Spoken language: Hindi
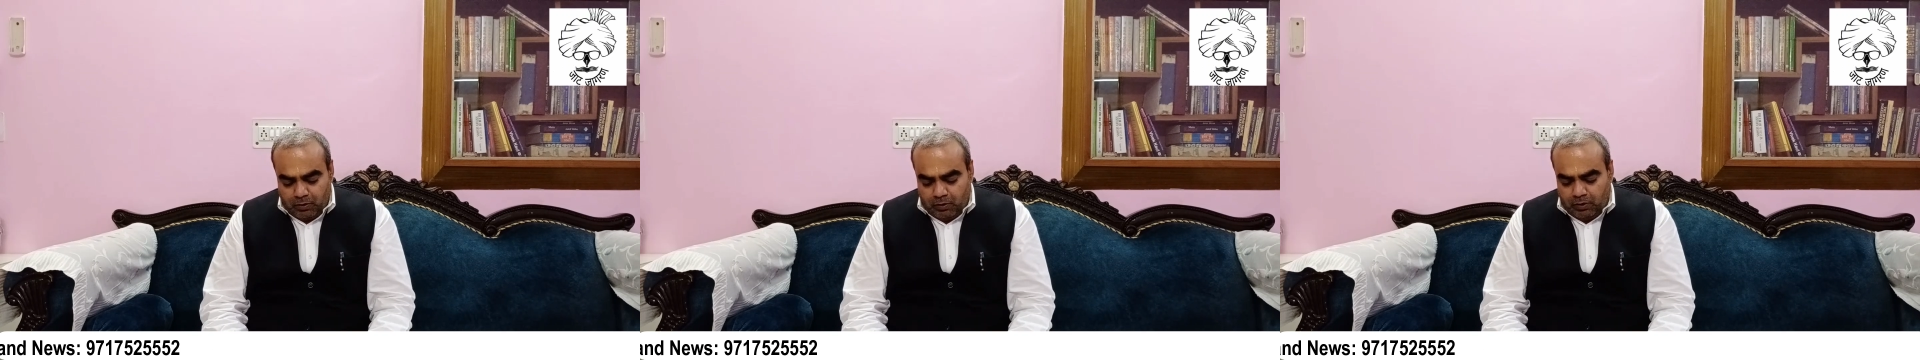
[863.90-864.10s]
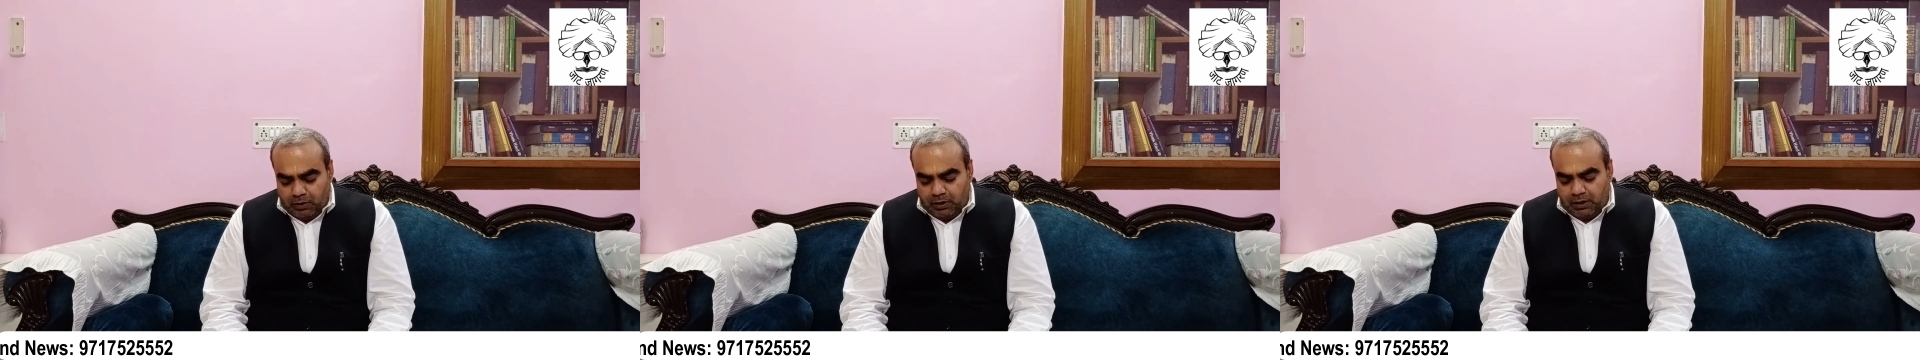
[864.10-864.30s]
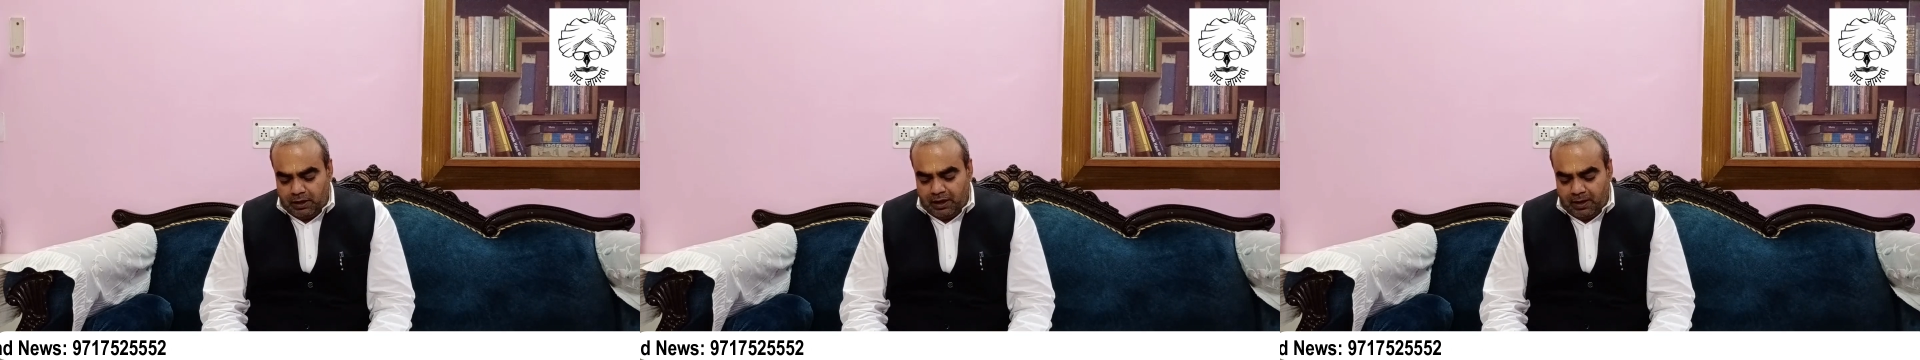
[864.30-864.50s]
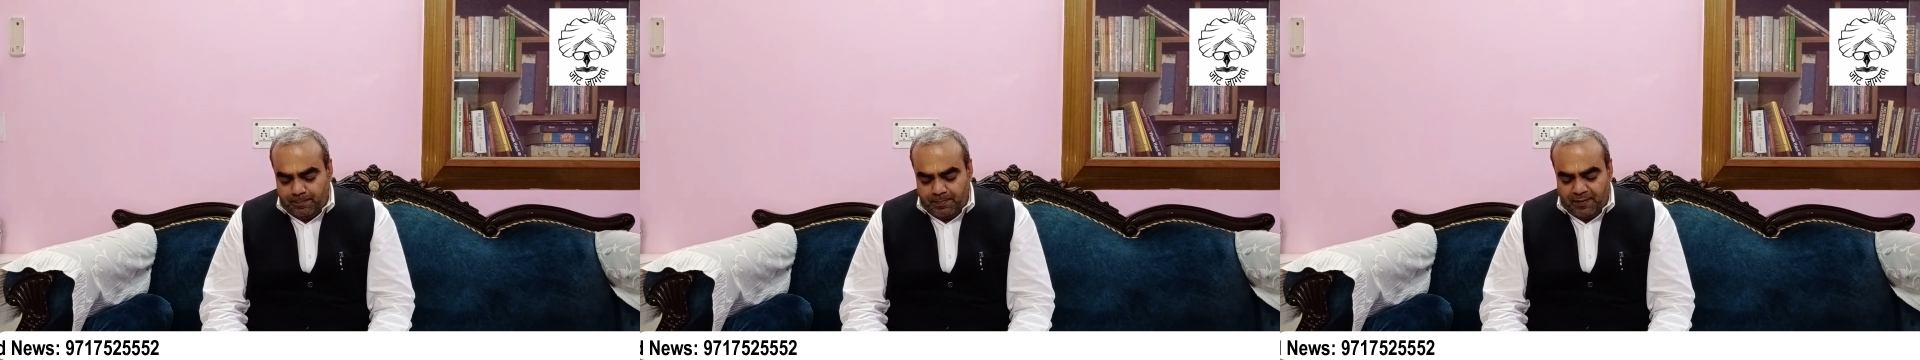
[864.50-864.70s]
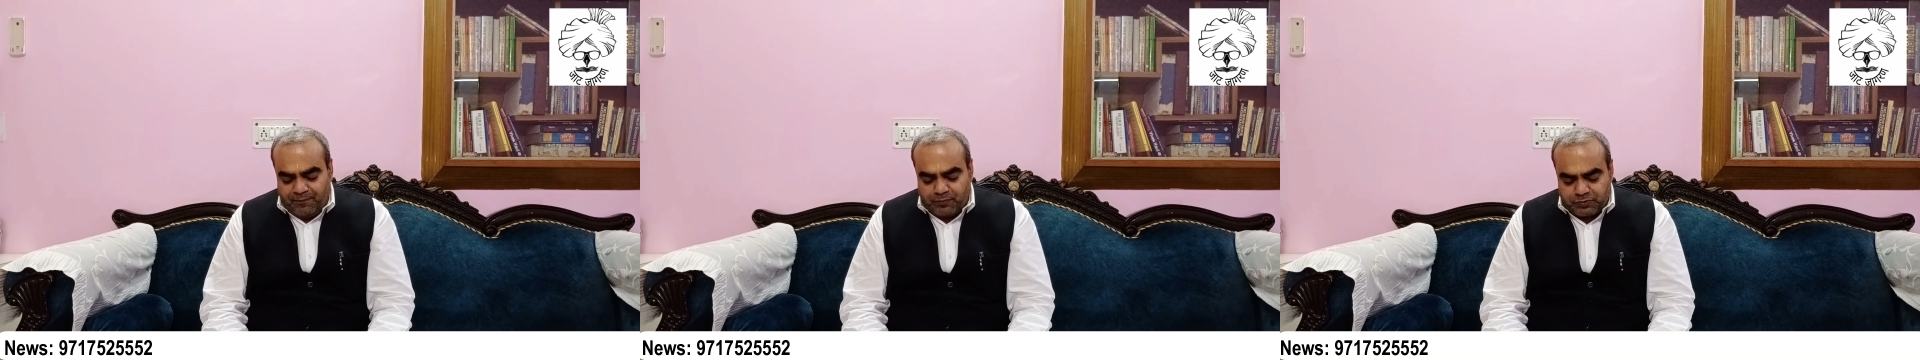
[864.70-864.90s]
और
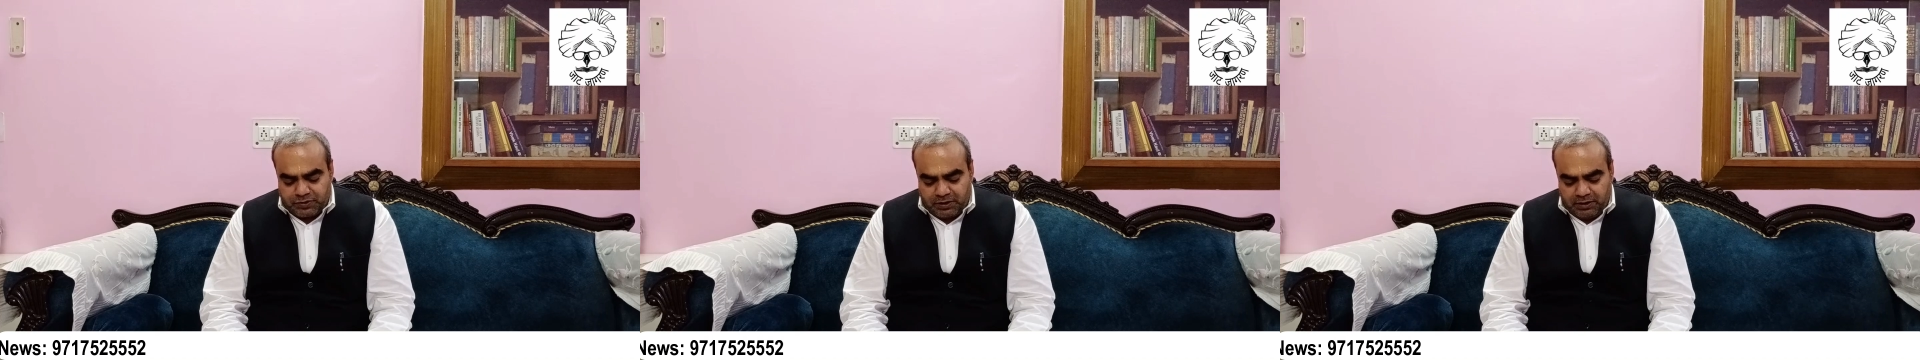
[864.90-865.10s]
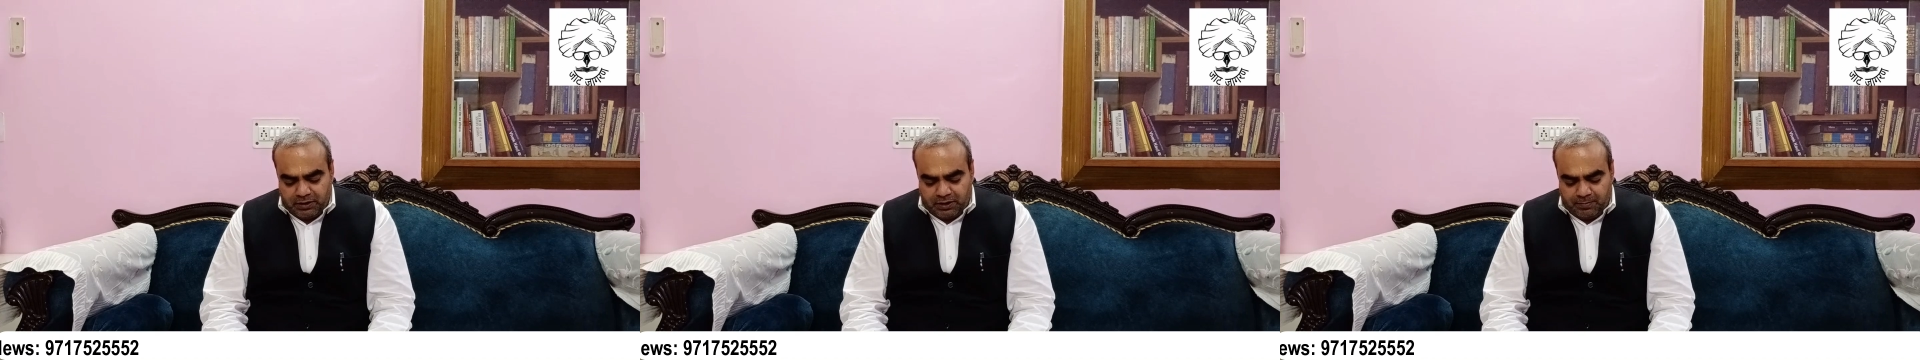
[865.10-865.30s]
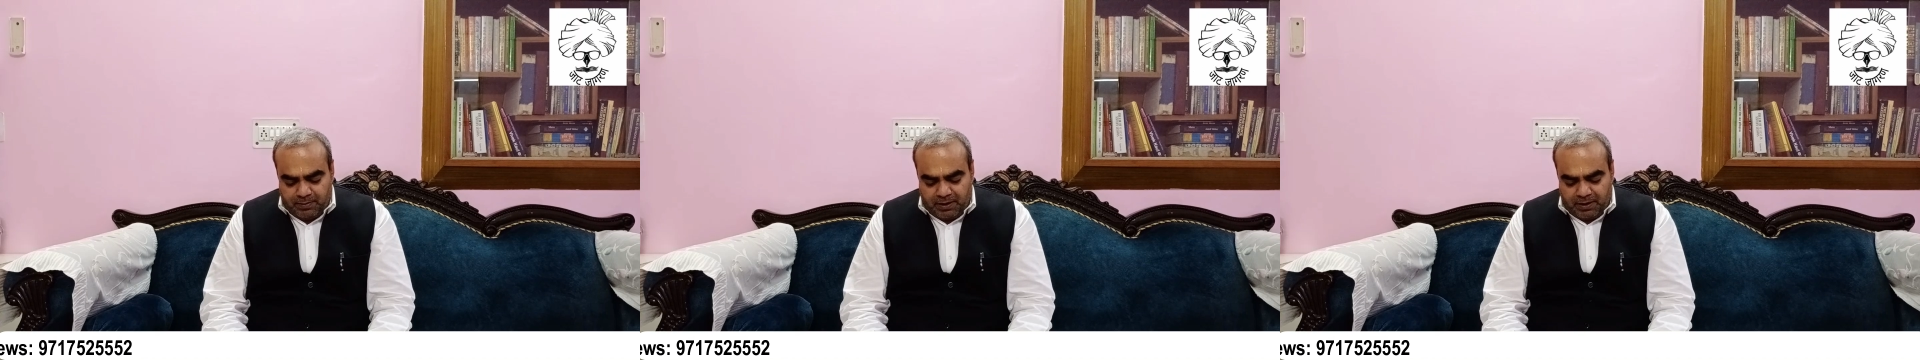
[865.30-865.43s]
एम एफ हुसैन के